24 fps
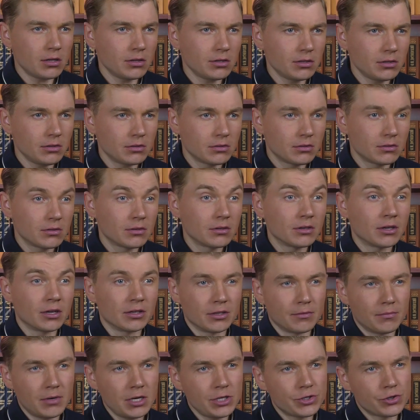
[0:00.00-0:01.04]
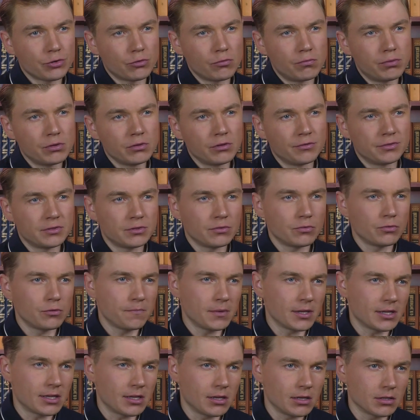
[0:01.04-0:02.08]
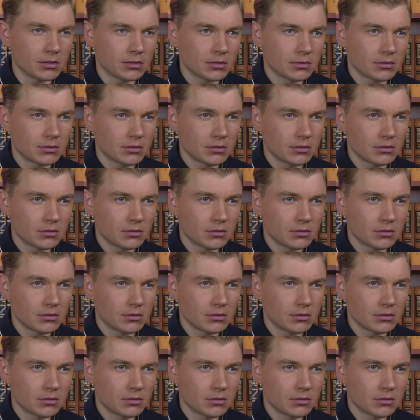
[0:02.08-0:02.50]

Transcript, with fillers: рано, когда мальчику было всего 5 лет.